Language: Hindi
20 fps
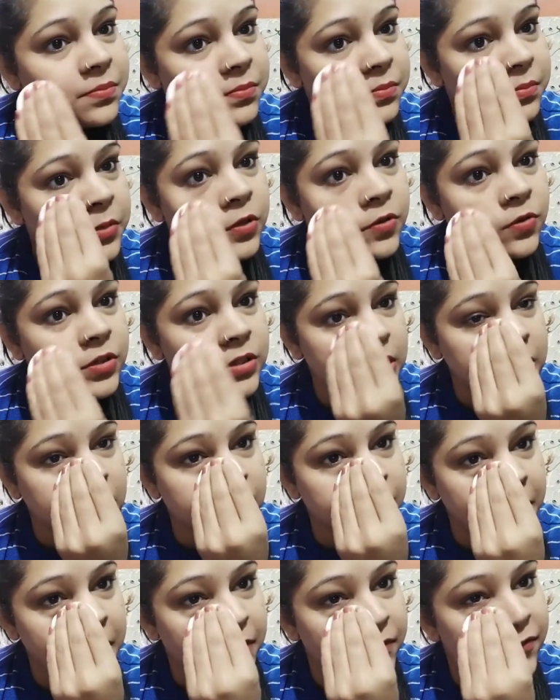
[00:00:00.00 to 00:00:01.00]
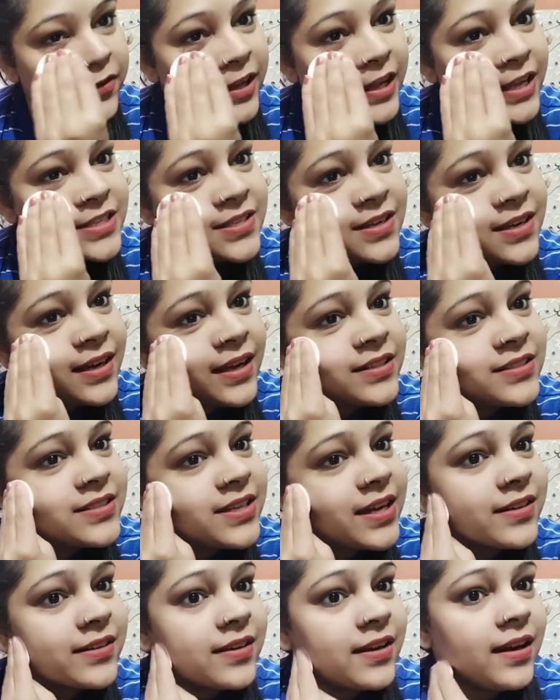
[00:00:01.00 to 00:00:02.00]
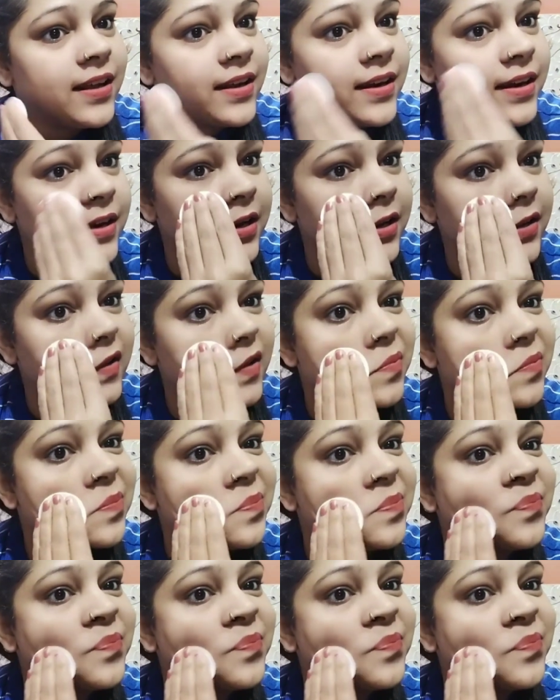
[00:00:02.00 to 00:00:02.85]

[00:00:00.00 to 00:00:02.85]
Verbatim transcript: बिल्कुल जैसा मेरा फेस का एग्जैक्ट कलर है ना एकदम